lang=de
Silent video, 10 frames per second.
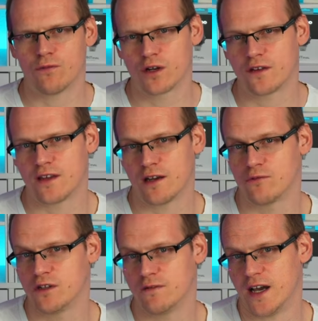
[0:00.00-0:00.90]
wirklich sehr
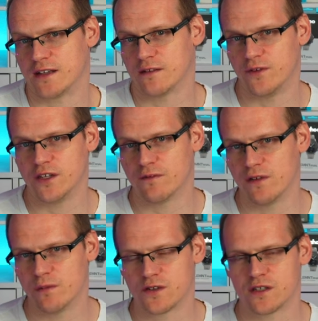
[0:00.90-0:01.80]
gute Werte wieder,
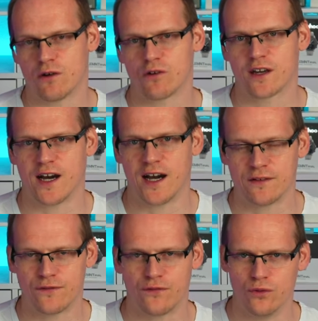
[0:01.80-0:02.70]
wie man sich auch
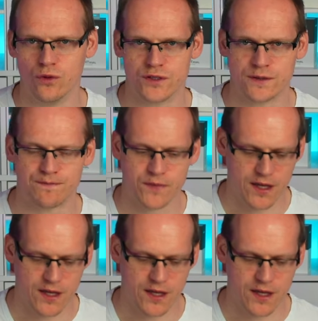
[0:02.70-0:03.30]
gerade fühlt.